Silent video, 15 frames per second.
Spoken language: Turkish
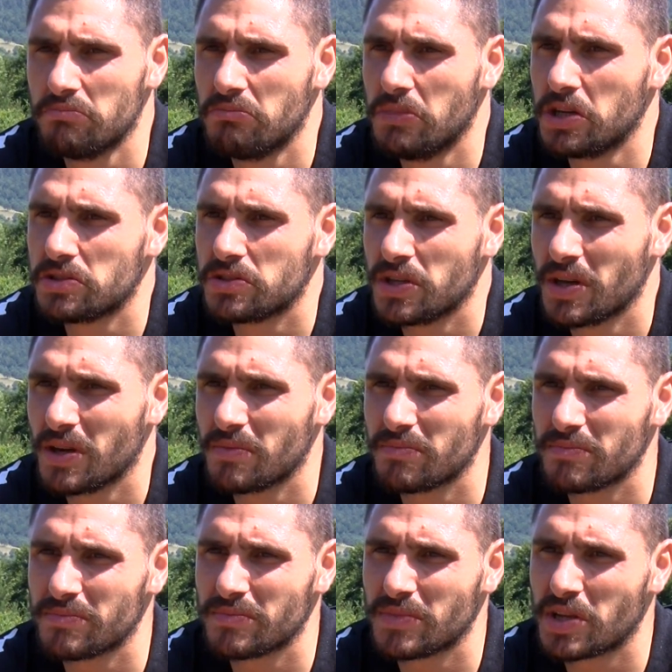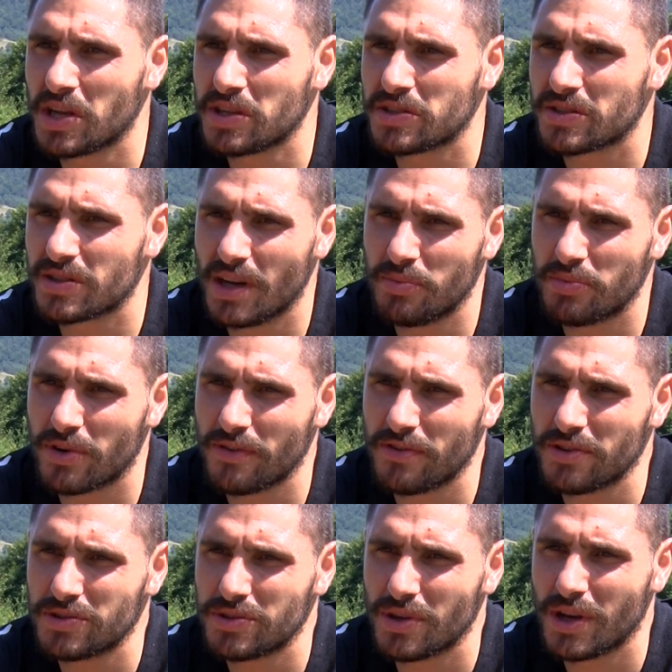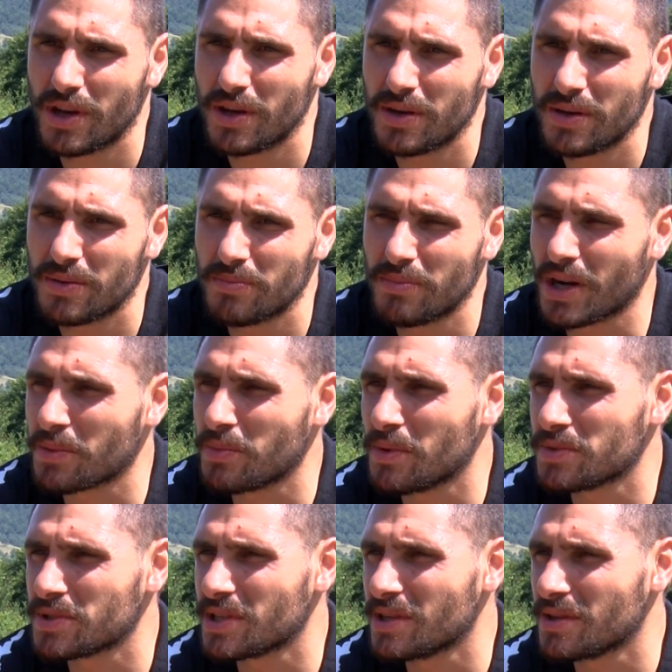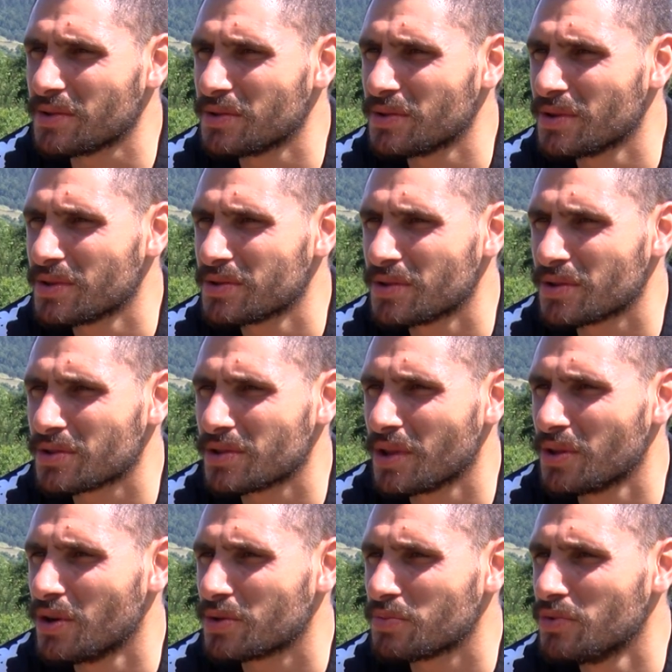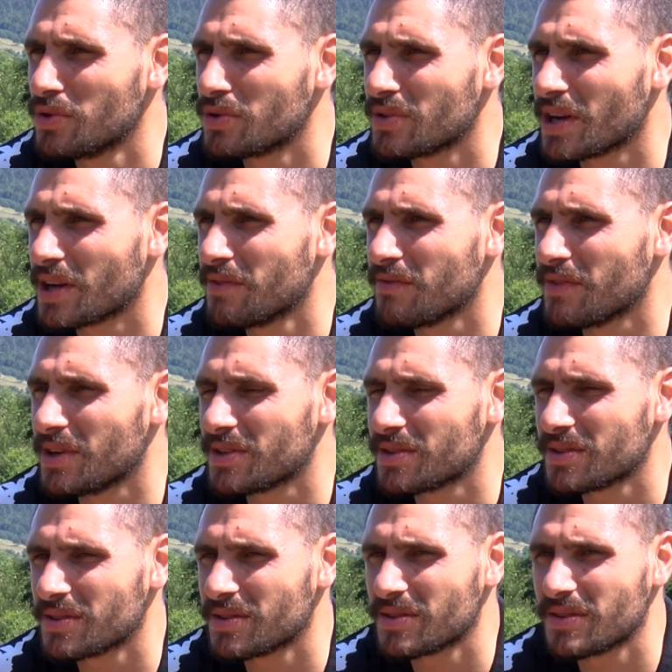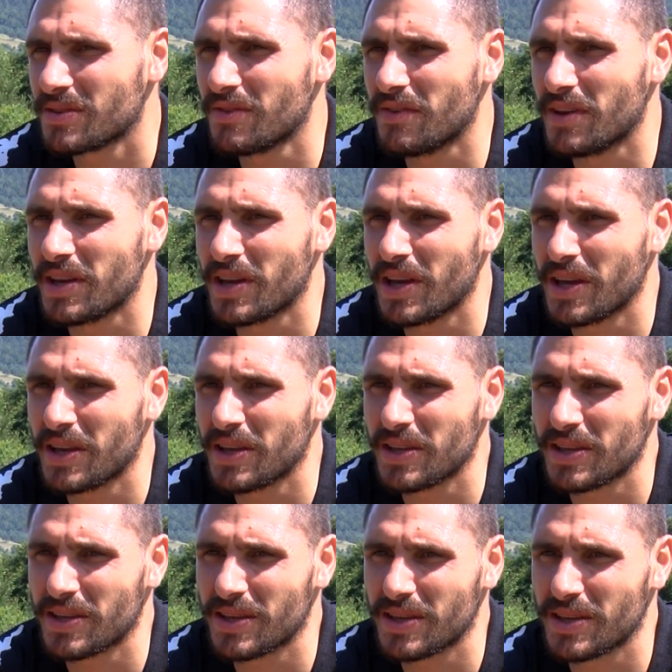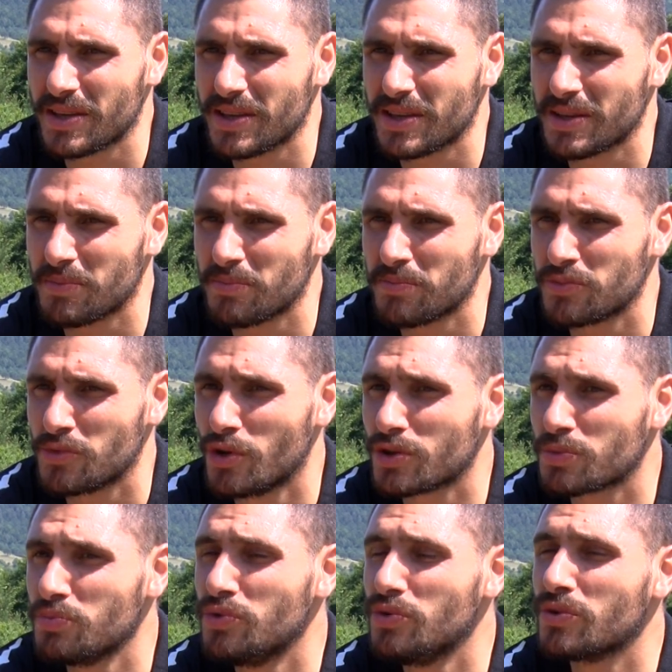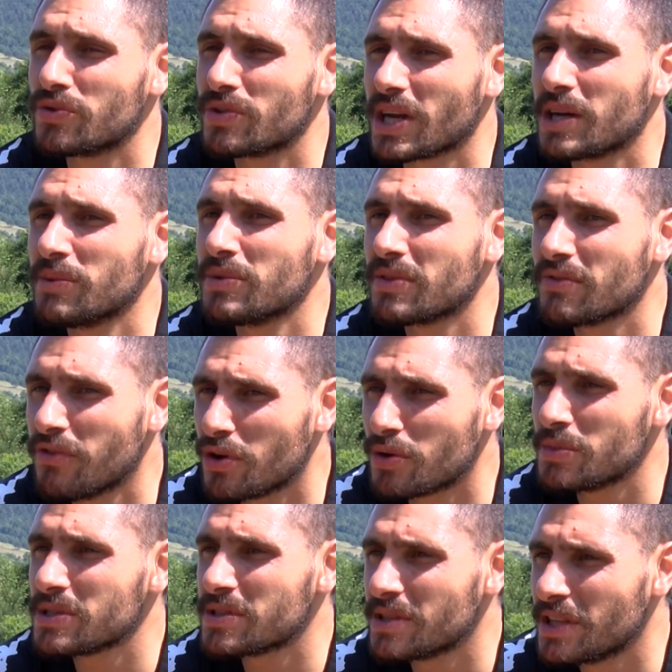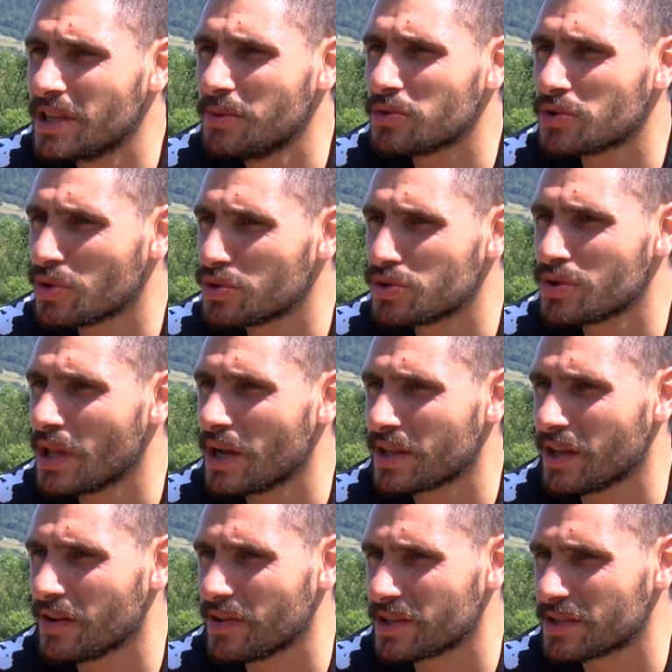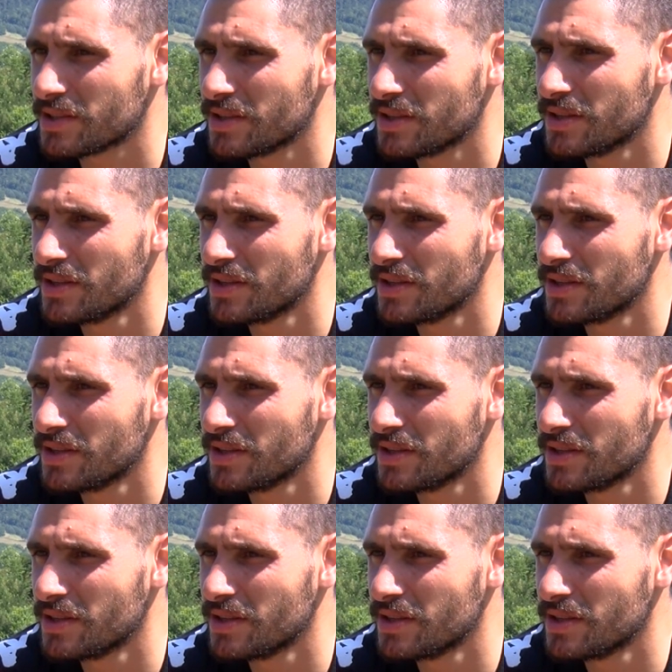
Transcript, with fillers: Bence birazcık daha profesyonel bakmamız gerekiyor. Sonuçta dört büyük takım var ve e, dört büyük takımın formasını giymiş oyuncular da var.